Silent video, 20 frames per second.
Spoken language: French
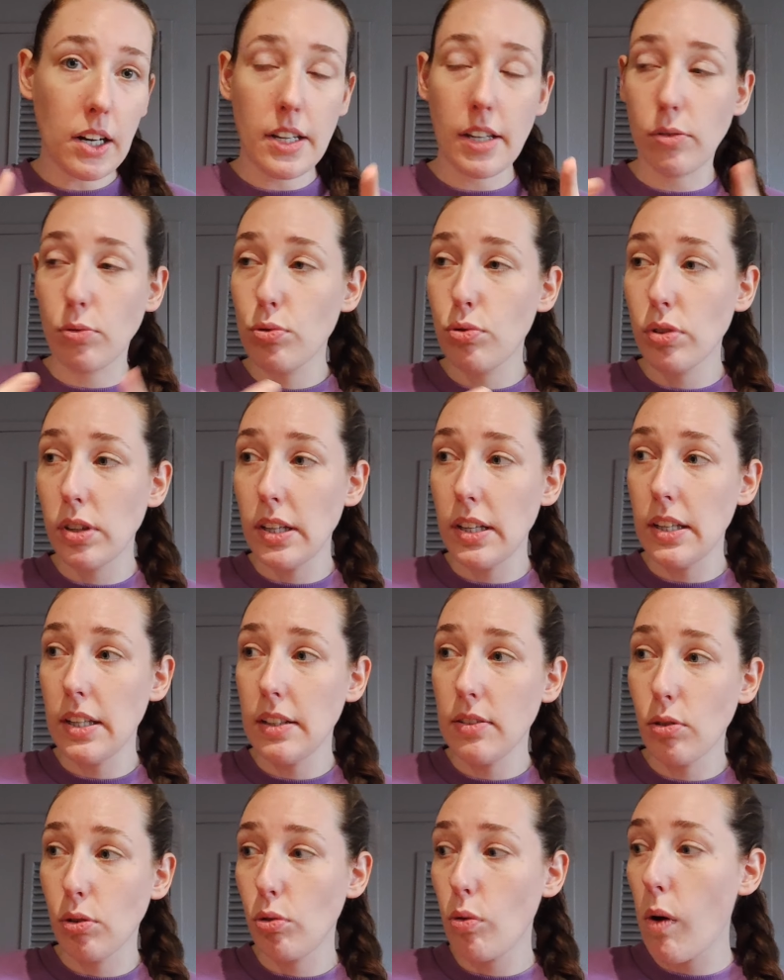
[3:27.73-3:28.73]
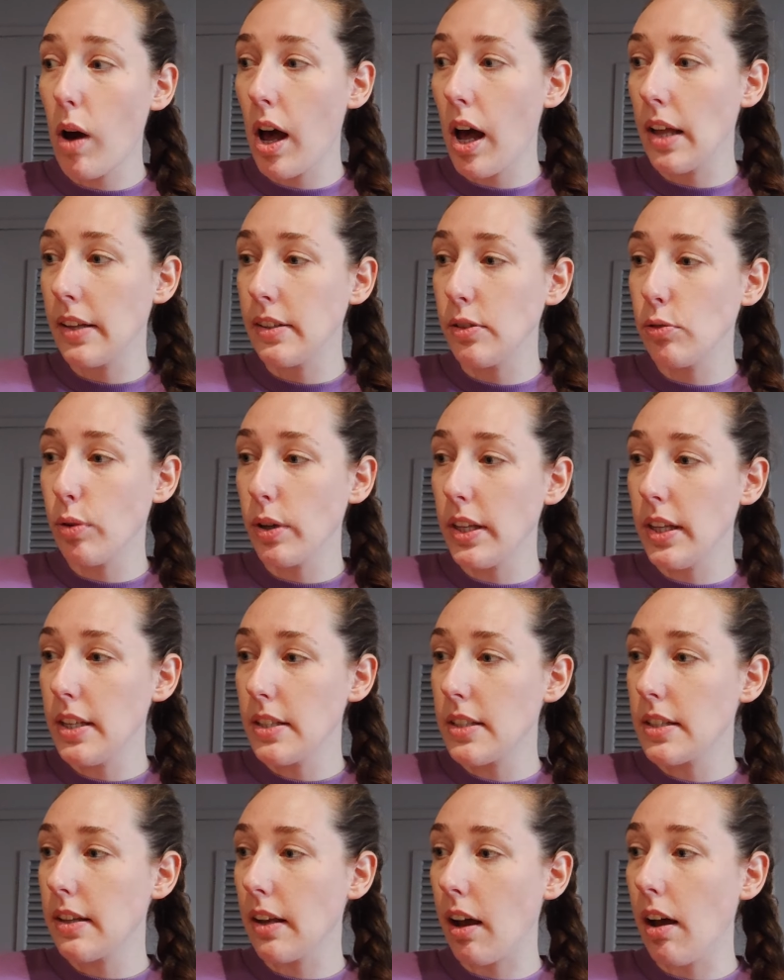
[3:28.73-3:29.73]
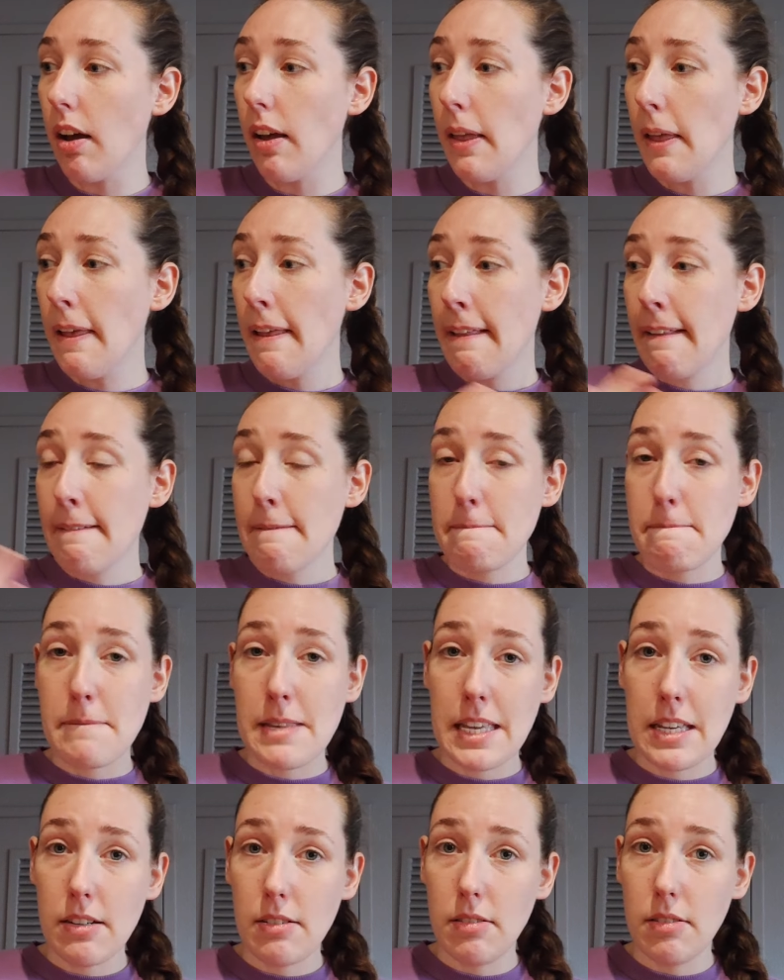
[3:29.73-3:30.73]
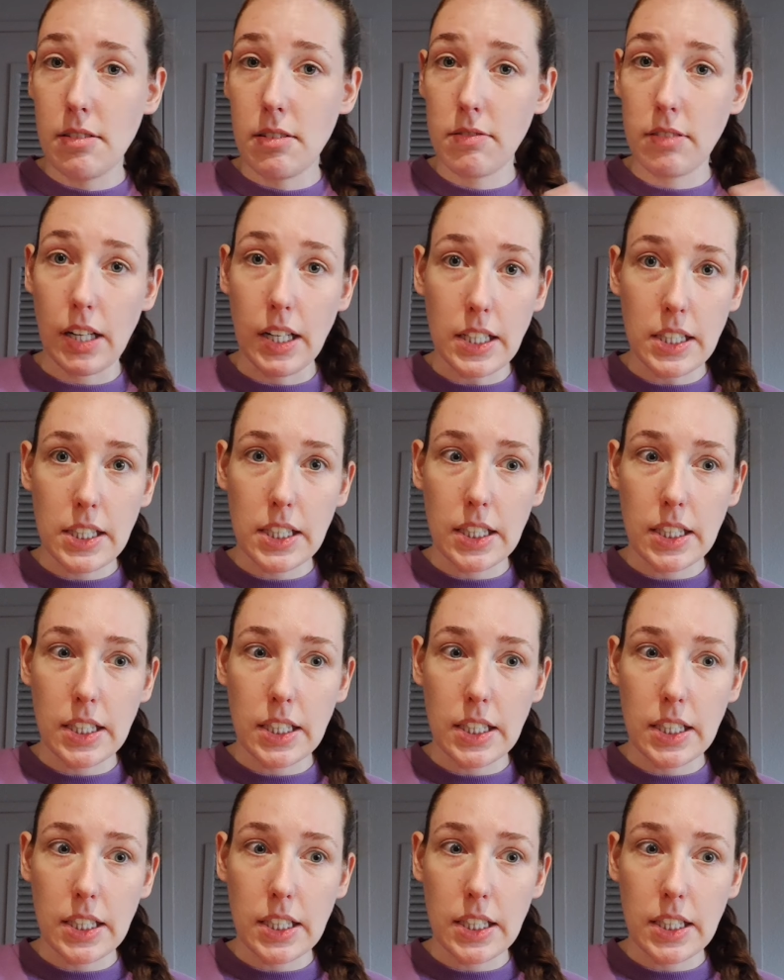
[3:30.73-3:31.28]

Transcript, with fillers: il y a toujours des endroits à nettoyer, etc. Mais voilà,